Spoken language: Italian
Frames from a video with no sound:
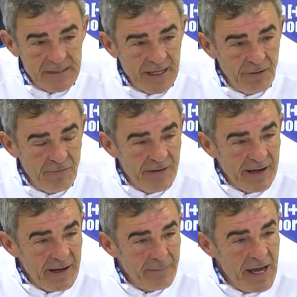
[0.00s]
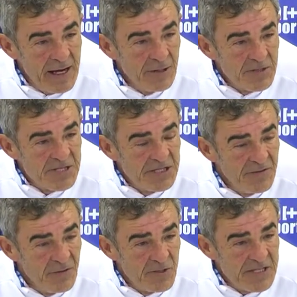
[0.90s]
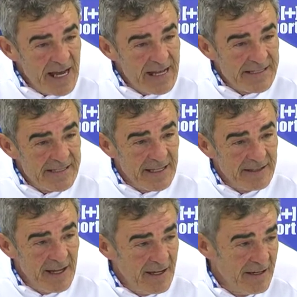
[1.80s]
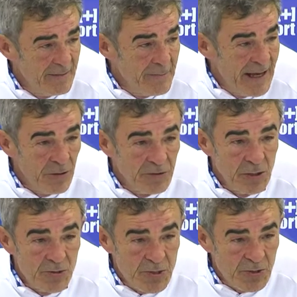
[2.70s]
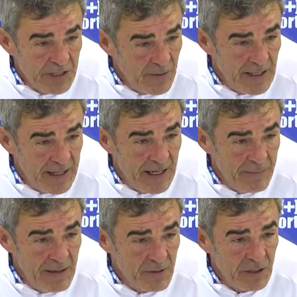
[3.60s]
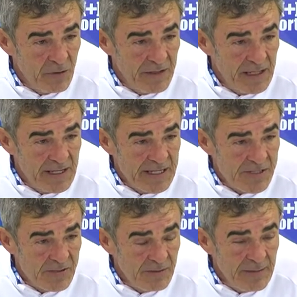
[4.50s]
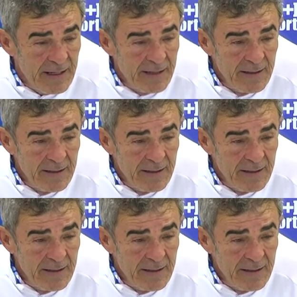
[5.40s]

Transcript: a non far arrabbiare i nostri tifosi, anzi a dargli meno delusione di quelle che gli abbiamo dato fino adesso, ma